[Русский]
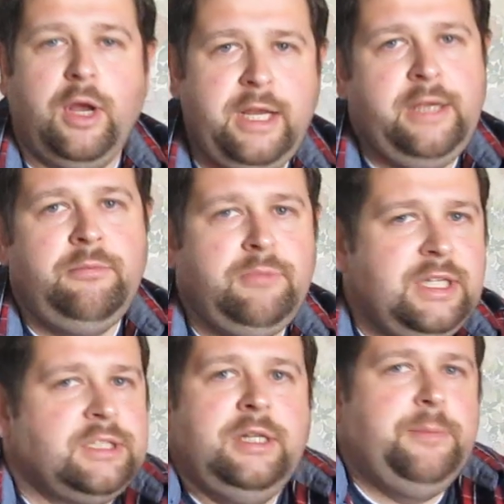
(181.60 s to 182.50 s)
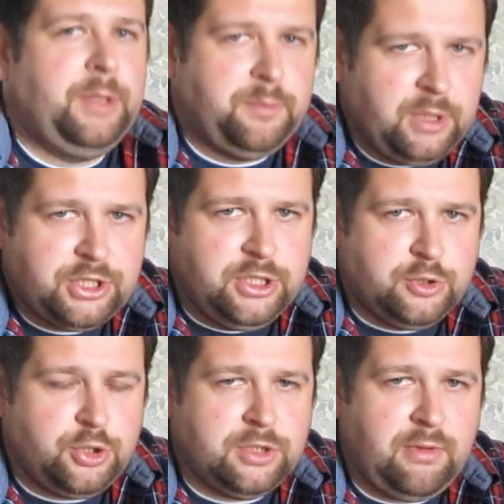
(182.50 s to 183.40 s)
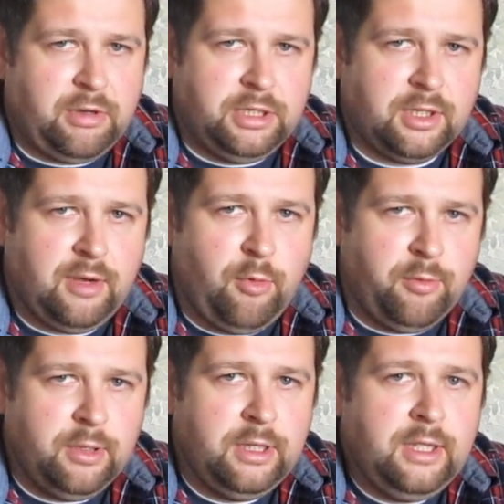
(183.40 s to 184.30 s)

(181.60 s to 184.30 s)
олень, если предположить существование такового,